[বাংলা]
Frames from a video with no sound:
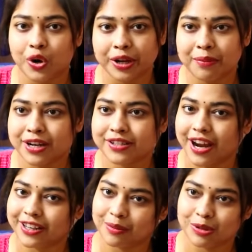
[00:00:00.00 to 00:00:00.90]
ছটা মাস
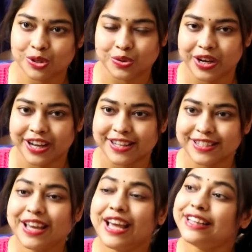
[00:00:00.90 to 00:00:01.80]
একটা বছর চলে
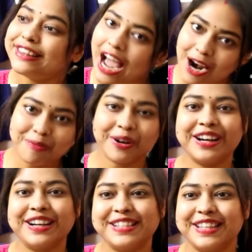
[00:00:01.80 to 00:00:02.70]
গেছে তারপরে
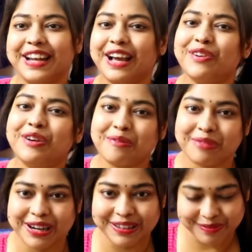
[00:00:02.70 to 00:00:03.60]
রিজনেন এখন
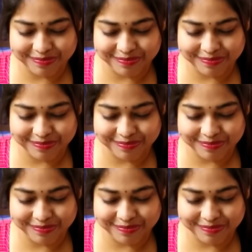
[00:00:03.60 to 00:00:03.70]
আমরা